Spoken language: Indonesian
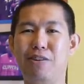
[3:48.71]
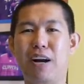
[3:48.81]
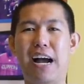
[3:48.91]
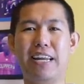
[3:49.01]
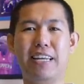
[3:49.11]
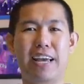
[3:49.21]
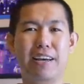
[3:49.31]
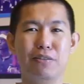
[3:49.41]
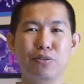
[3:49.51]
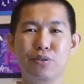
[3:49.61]
Kok Kyrie
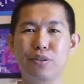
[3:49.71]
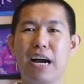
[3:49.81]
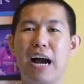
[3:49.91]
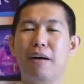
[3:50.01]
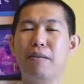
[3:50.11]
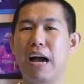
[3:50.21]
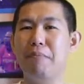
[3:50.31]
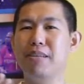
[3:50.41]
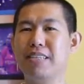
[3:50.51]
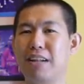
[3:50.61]
kayak dulu nggak nggak
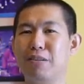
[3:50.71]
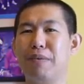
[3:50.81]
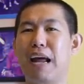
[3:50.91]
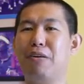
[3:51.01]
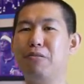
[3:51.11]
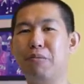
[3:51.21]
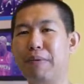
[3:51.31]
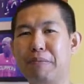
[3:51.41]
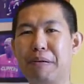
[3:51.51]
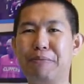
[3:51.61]
bisa atau merangkul
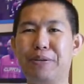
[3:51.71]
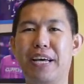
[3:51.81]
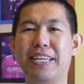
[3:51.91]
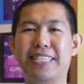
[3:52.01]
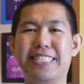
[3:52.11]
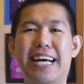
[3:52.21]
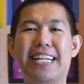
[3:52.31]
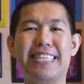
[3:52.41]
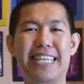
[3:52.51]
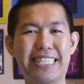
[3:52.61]
pemain-pemain mudanya
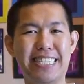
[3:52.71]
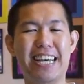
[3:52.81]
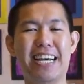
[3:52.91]
Celtics.